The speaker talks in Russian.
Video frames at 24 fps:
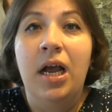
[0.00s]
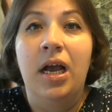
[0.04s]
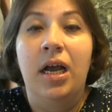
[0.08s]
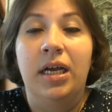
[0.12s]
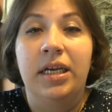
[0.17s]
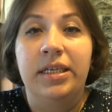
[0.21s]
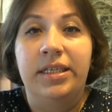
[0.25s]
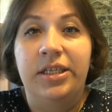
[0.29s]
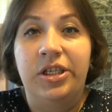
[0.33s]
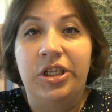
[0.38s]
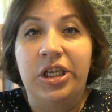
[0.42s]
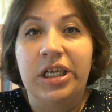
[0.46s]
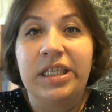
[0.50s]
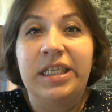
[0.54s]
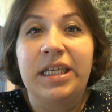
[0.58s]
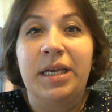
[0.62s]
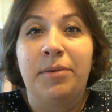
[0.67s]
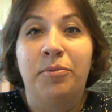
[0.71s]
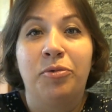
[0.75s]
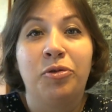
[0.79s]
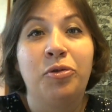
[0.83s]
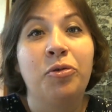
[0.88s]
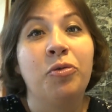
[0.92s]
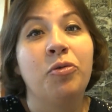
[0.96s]
Э, сейчас
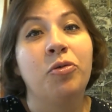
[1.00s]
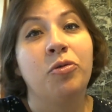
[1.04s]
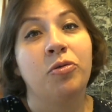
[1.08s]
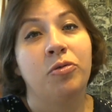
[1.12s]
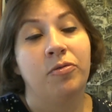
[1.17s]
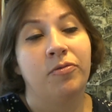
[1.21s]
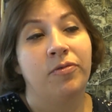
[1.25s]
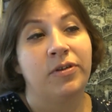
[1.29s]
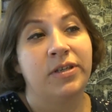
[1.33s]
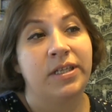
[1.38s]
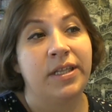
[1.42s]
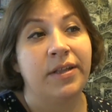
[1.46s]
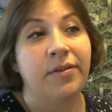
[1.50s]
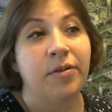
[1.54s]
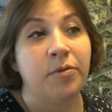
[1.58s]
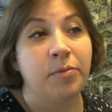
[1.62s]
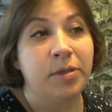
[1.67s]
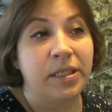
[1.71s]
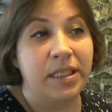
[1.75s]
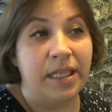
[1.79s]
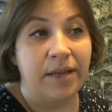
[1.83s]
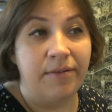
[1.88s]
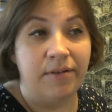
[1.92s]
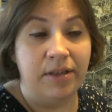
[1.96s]
я буду в основном
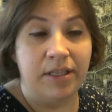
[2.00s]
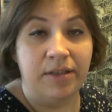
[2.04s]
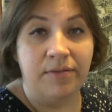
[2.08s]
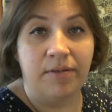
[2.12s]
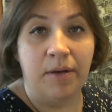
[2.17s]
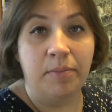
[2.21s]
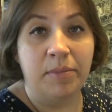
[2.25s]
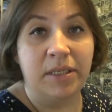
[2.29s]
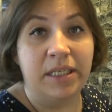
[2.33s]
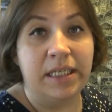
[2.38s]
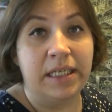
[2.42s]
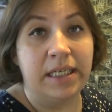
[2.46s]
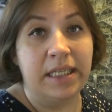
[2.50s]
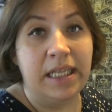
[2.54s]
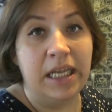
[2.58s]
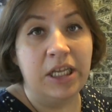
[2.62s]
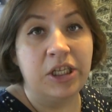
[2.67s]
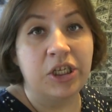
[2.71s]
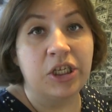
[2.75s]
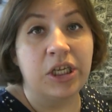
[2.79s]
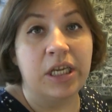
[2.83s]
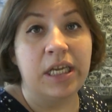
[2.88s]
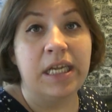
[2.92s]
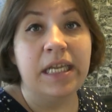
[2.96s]
ставить вам
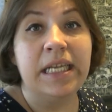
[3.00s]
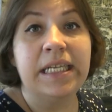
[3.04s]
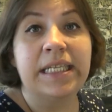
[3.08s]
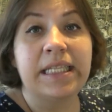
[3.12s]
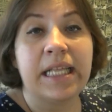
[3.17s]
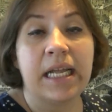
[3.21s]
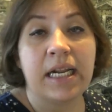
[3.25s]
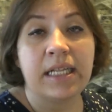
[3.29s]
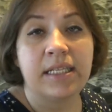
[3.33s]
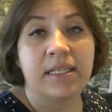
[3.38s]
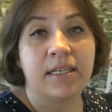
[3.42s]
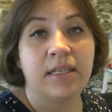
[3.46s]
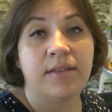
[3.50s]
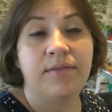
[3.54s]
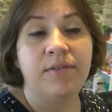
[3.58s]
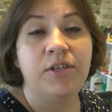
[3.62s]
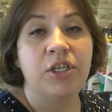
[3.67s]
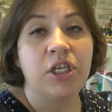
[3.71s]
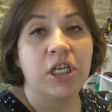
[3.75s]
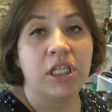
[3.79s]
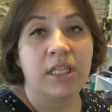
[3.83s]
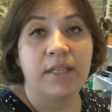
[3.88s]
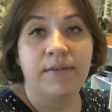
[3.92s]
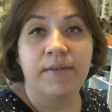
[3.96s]
сердечки и стараться
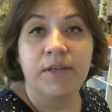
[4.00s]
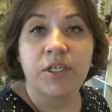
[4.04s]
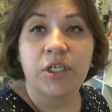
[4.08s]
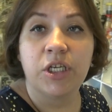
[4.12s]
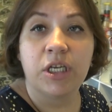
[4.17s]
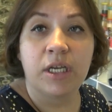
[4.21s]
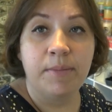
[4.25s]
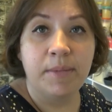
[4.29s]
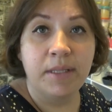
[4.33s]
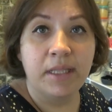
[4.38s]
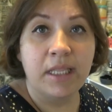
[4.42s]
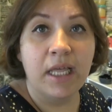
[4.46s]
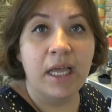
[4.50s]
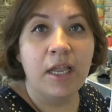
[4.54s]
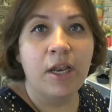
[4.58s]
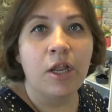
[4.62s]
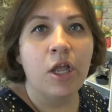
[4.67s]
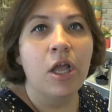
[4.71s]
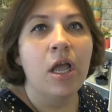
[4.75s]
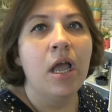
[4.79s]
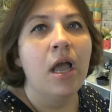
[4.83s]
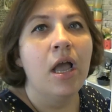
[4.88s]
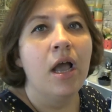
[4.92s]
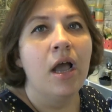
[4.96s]
отвечать на ваши
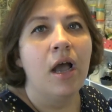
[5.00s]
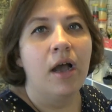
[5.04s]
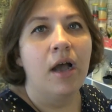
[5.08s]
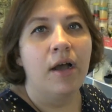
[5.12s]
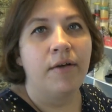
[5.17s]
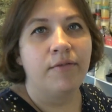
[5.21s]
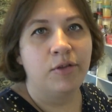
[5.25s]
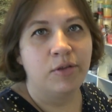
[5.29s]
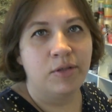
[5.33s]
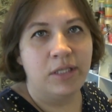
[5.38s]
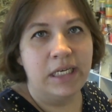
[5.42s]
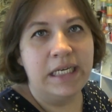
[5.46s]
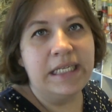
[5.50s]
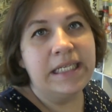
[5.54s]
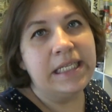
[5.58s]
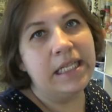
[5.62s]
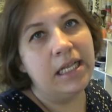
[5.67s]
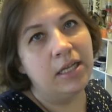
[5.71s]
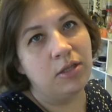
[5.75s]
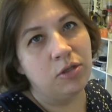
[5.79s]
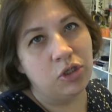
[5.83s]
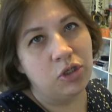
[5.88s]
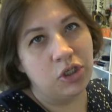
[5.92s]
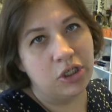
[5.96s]
комментарии э, внутри
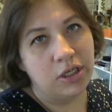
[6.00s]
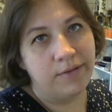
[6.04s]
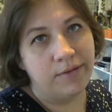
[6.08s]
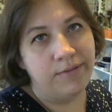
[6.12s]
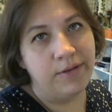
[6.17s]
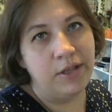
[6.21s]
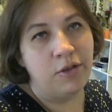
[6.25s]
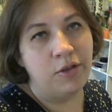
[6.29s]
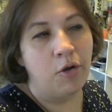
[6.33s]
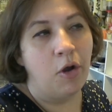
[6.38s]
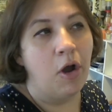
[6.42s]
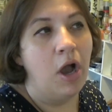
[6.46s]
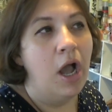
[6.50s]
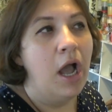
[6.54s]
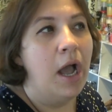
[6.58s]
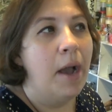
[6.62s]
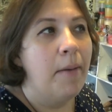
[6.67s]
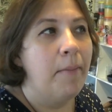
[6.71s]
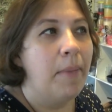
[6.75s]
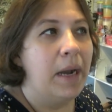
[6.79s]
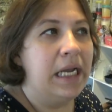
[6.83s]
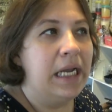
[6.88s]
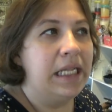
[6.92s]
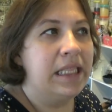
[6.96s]
следующих видео.
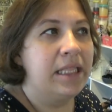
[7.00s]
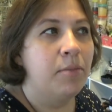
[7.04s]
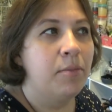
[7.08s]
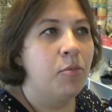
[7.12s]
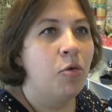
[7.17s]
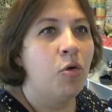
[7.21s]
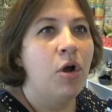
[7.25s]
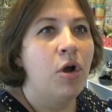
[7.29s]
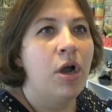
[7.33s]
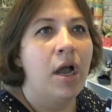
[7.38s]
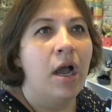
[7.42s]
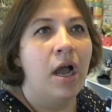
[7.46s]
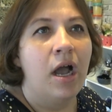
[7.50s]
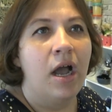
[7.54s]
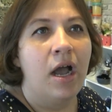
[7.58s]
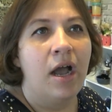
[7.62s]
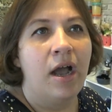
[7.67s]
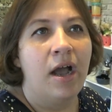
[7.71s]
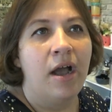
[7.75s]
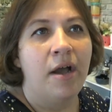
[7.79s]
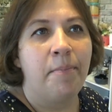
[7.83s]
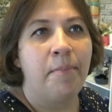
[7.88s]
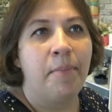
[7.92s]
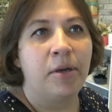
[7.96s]
Поэтому, э,
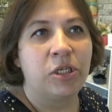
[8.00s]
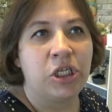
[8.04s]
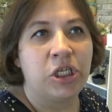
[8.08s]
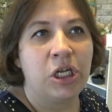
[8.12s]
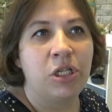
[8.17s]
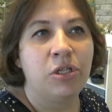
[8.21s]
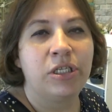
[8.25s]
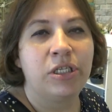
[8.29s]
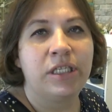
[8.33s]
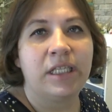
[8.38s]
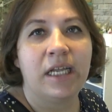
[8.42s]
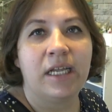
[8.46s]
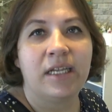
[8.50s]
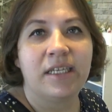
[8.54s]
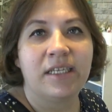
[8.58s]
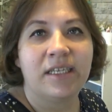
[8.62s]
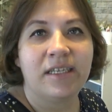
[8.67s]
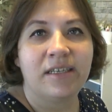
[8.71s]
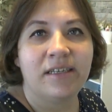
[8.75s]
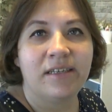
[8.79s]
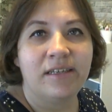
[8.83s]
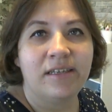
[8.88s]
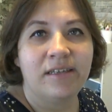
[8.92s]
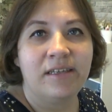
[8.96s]
пожалуйста,
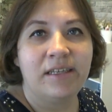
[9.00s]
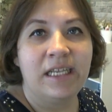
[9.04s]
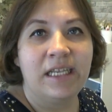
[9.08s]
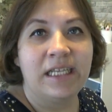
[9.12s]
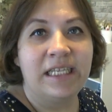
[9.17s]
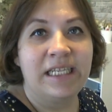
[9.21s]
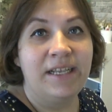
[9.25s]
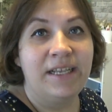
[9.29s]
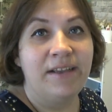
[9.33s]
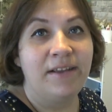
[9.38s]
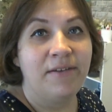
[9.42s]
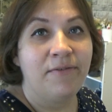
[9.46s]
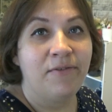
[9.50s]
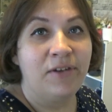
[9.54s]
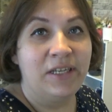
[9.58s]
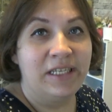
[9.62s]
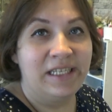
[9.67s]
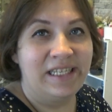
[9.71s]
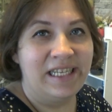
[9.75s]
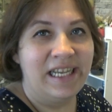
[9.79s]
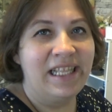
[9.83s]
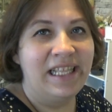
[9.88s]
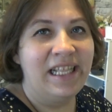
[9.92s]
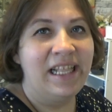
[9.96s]
если вы
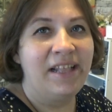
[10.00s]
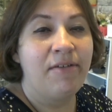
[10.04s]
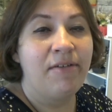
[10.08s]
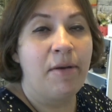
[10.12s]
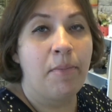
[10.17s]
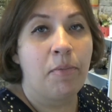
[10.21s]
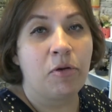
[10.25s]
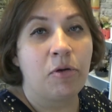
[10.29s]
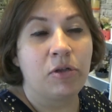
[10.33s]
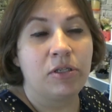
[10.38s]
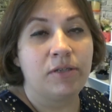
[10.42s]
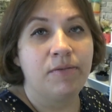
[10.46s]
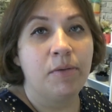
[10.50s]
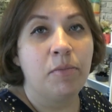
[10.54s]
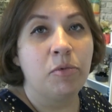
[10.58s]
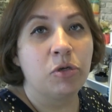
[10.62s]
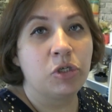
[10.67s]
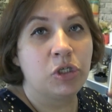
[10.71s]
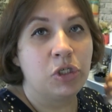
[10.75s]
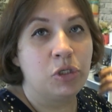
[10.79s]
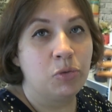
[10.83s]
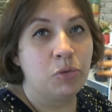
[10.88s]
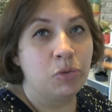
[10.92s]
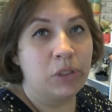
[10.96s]
задали вопрос, вы
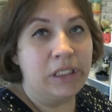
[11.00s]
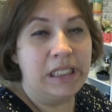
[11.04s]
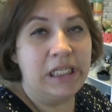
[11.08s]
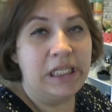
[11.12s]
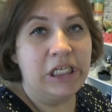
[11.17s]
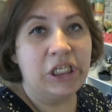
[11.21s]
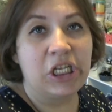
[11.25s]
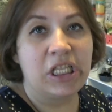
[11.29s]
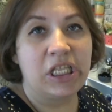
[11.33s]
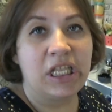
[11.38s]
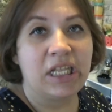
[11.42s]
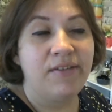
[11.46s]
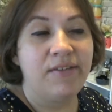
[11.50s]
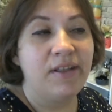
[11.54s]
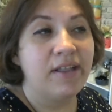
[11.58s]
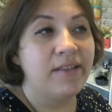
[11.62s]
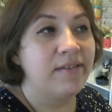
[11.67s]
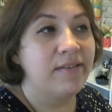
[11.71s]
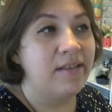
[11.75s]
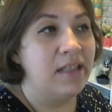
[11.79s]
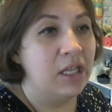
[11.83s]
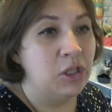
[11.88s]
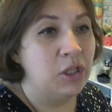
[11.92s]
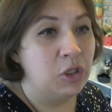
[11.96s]
можете услышать ответ
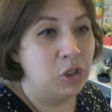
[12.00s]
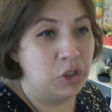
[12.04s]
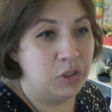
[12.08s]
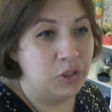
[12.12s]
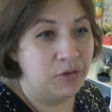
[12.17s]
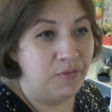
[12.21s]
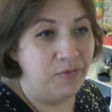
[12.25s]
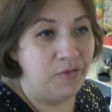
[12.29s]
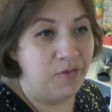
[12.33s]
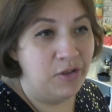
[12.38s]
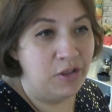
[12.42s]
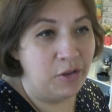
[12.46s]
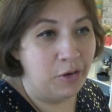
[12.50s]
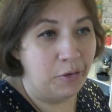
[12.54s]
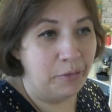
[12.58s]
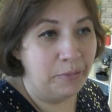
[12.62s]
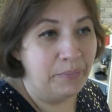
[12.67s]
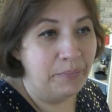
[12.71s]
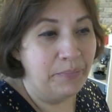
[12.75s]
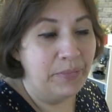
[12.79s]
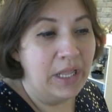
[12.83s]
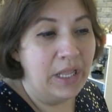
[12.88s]
в следующем видео.